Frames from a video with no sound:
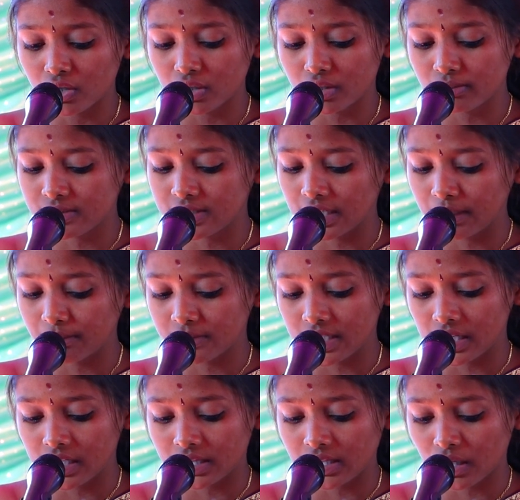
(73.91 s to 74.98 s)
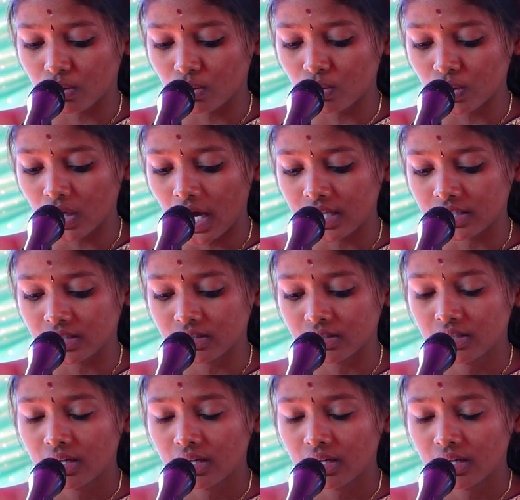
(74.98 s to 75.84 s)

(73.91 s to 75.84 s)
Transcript: கொண்டும் சினம் செலுத்தக்கூடாது